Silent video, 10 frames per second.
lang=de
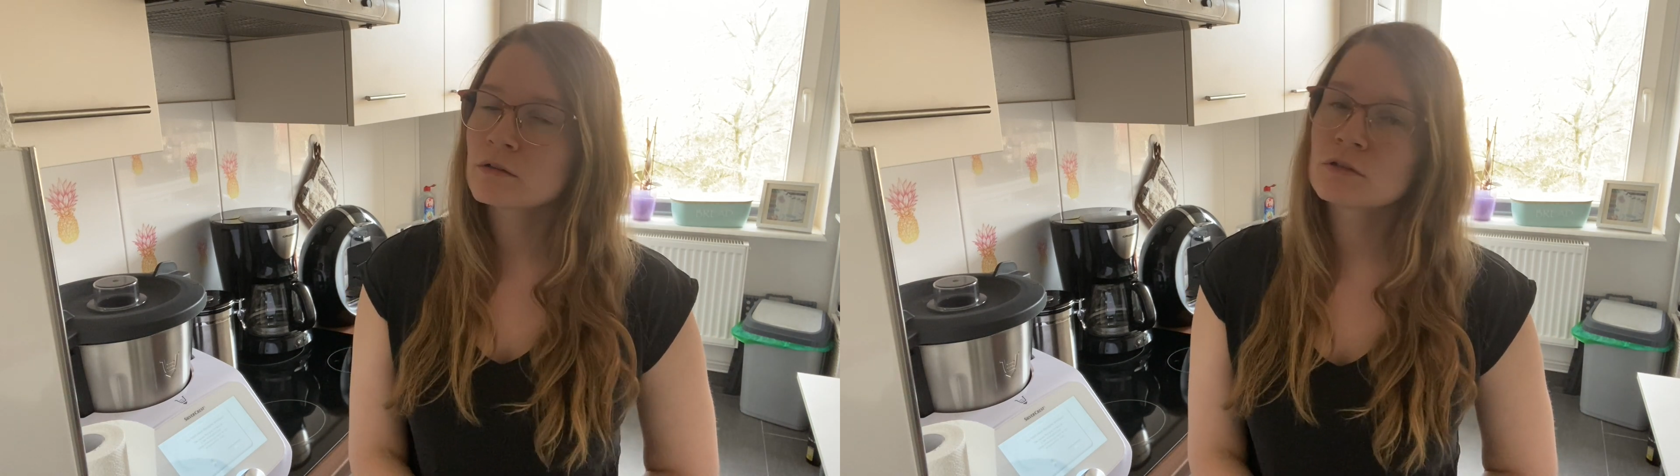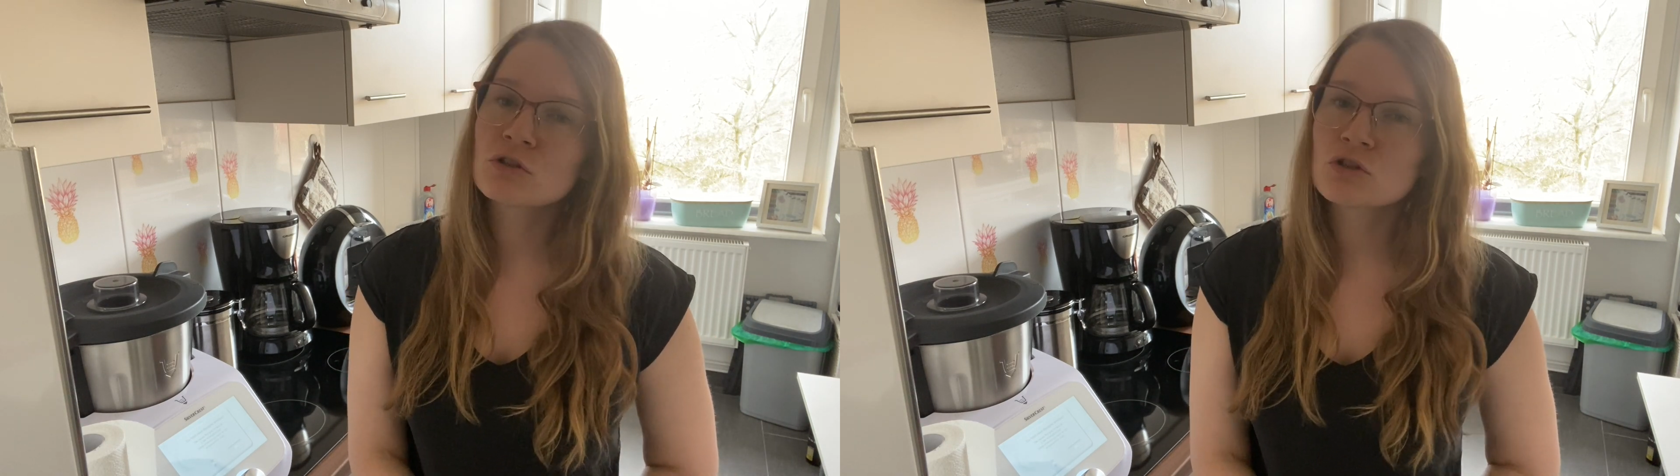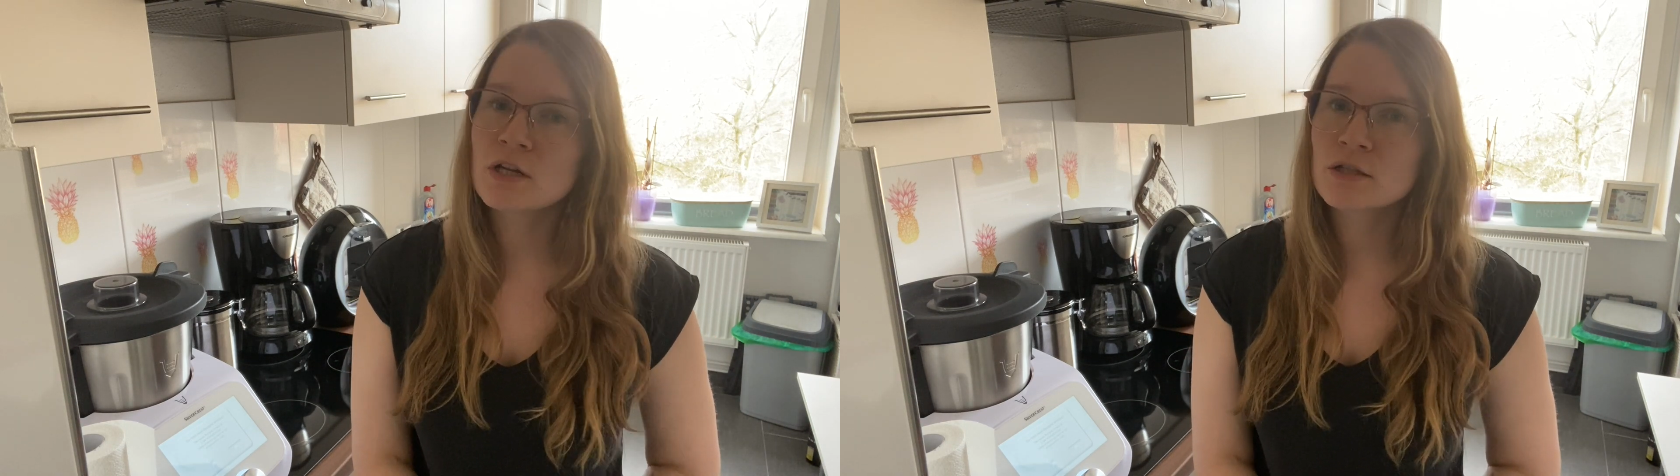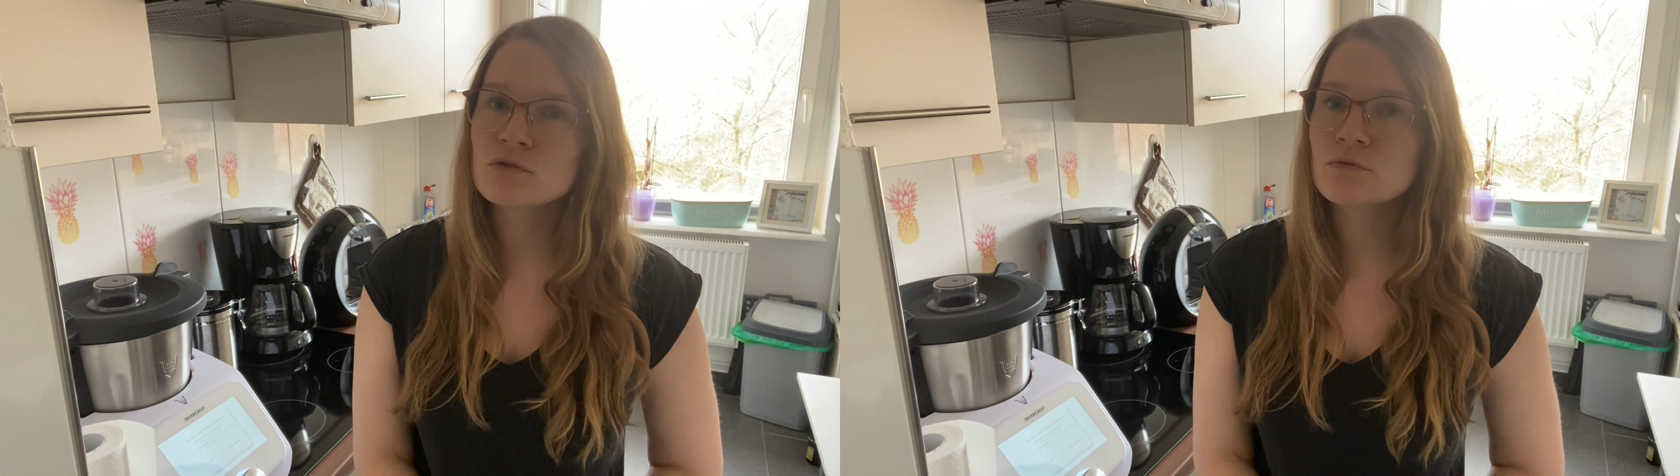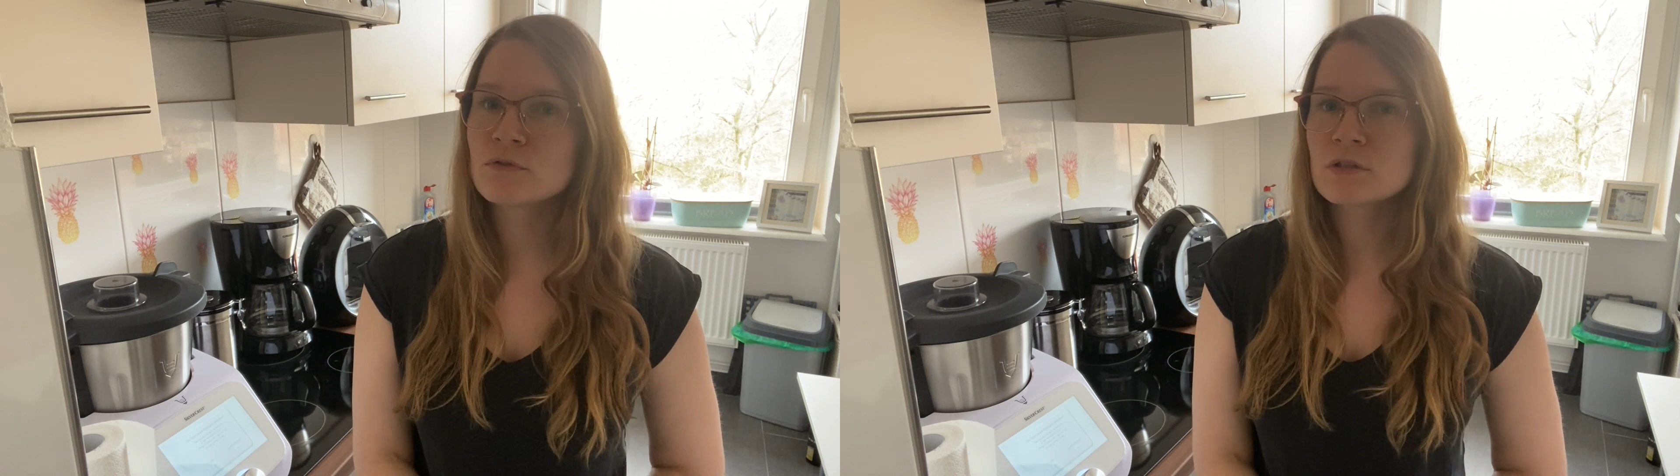nicht schlecht
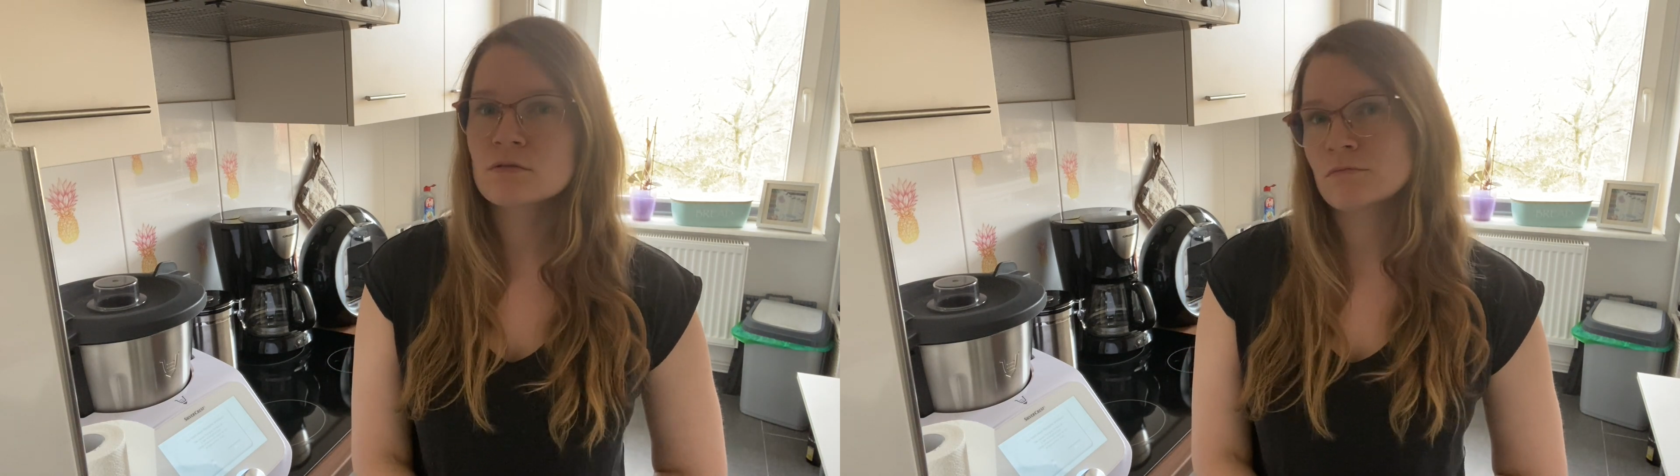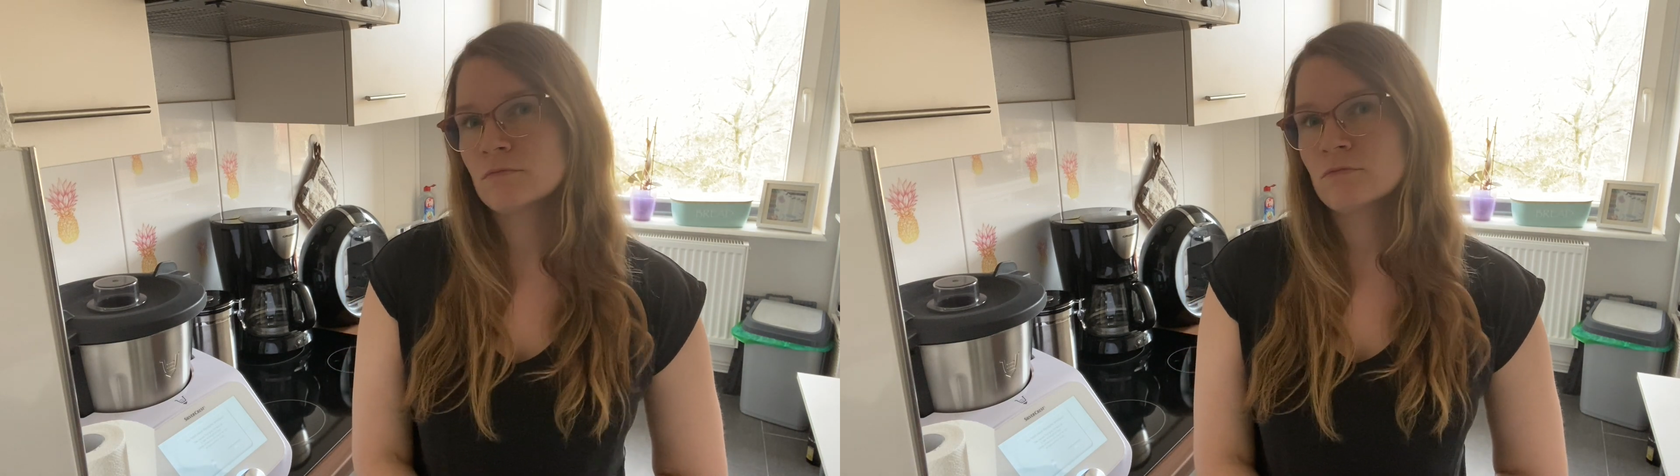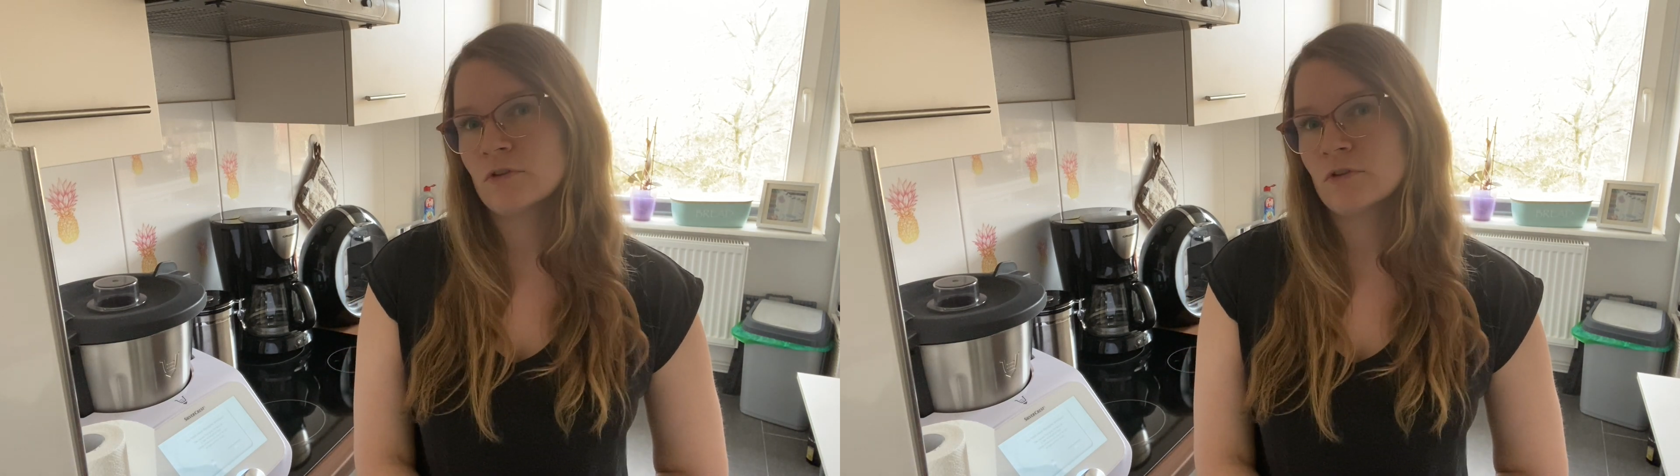zu wissen,